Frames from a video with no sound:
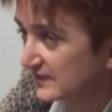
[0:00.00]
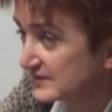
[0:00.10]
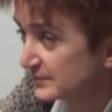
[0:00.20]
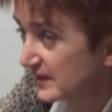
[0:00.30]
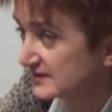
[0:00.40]

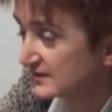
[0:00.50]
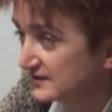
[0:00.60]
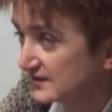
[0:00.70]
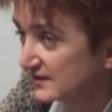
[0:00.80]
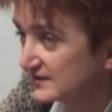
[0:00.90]
Y,
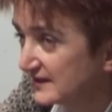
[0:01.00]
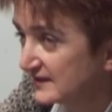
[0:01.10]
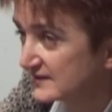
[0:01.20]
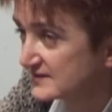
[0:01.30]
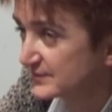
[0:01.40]
Pendolino
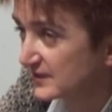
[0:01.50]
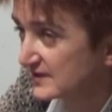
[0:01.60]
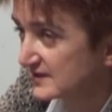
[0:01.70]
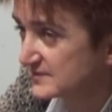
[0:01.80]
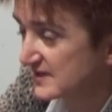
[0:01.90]
nie jest
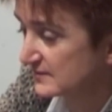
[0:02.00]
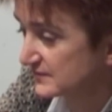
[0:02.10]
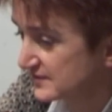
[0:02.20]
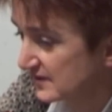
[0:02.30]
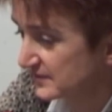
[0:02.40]
projektem
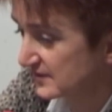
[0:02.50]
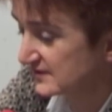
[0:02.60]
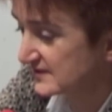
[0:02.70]
samym w sobie.